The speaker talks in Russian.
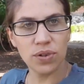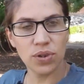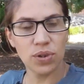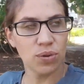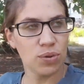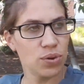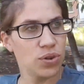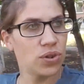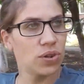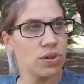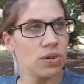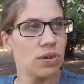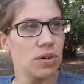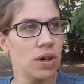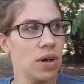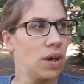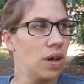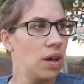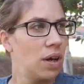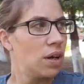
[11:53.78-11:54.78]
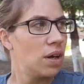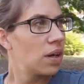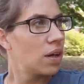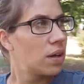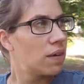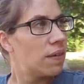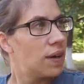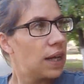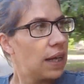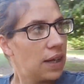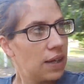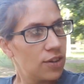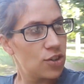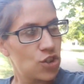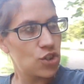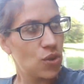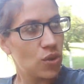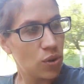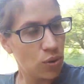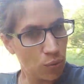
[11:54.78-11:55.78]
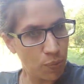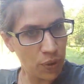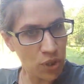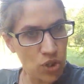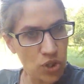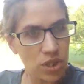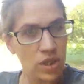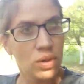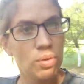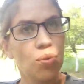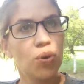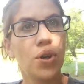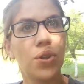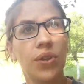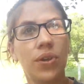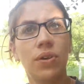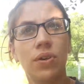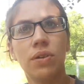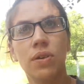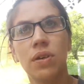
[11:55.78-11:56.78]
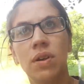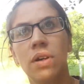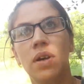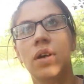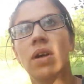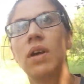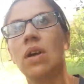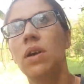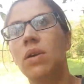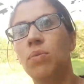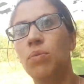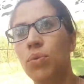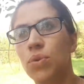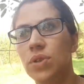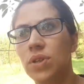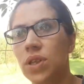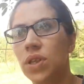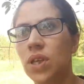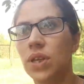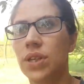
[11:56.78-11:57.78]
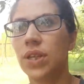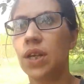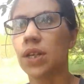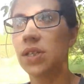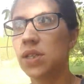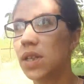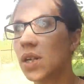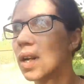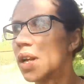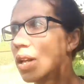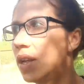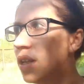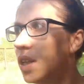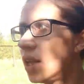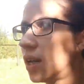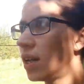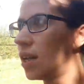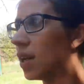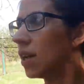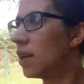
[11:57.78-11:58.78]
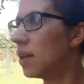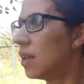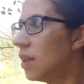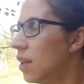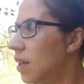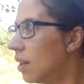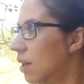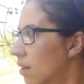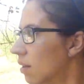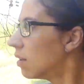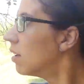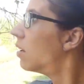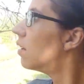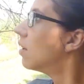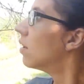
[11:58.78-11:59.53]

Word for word: ведут, говорили, что ну почти год будет она закрытая и